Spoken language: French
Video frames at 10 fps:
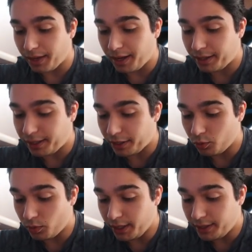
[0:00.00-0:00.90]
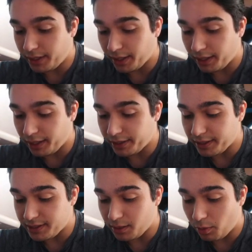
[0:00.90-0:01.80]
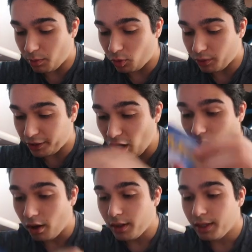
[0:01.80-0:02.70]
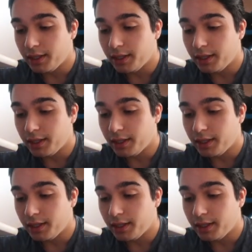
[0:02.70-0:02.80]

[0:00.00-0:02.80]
Rakayu et derrière les gars c'est le moment qu'on attend